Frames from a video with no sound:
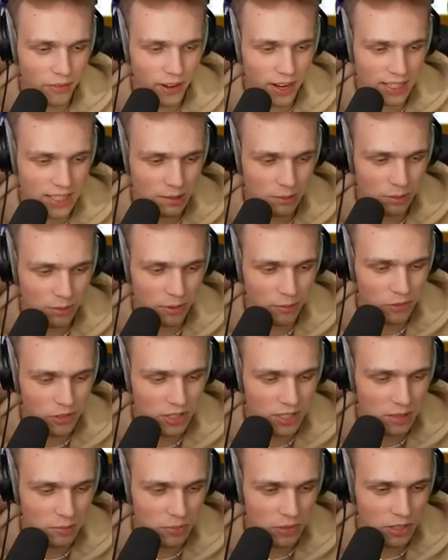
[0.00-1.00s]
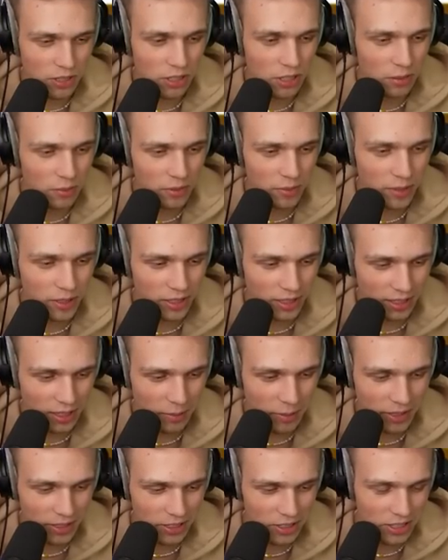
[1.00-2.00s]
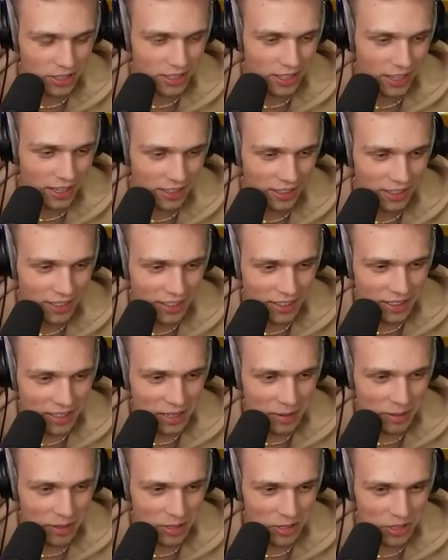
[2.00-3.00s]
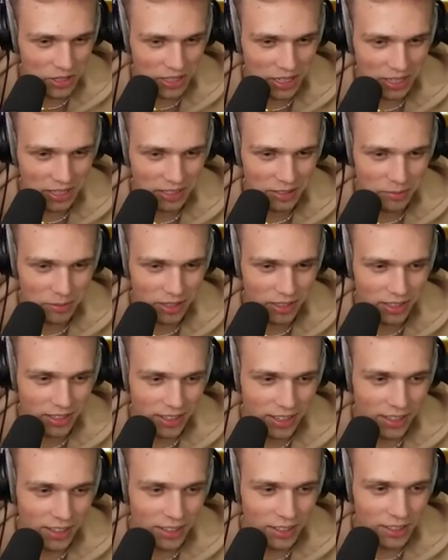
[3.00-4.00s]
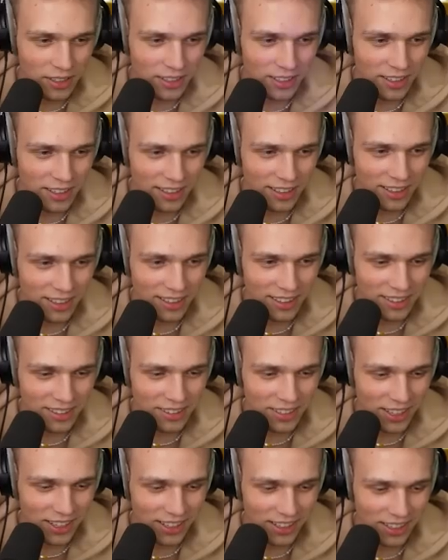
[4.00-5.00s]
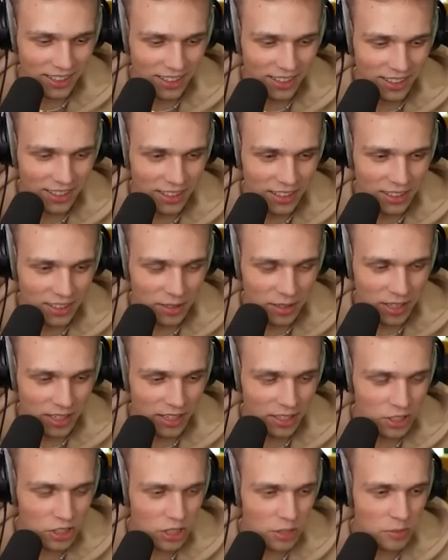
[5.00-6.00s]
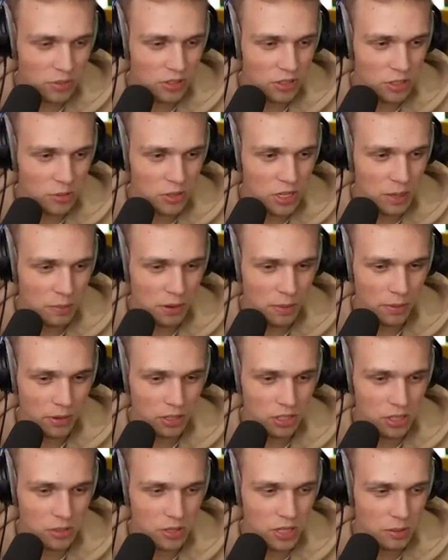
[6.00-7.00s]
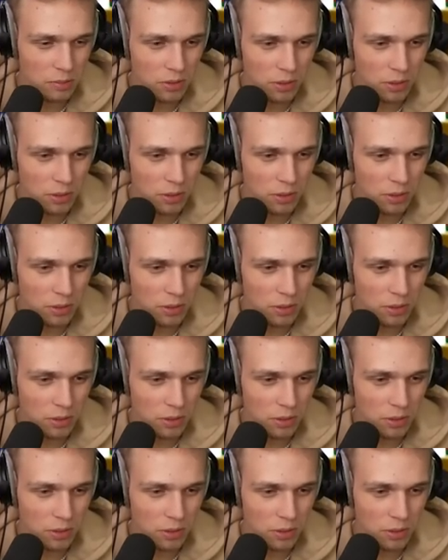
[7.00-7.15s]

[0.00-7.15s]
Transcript: wracam, bo mnie wszyscy biją. No ja tak nie będę się ten... Nie będę się tak... Ten. Nie dać żyć. Tak. E, czym, nie, czym się Bobot, czym się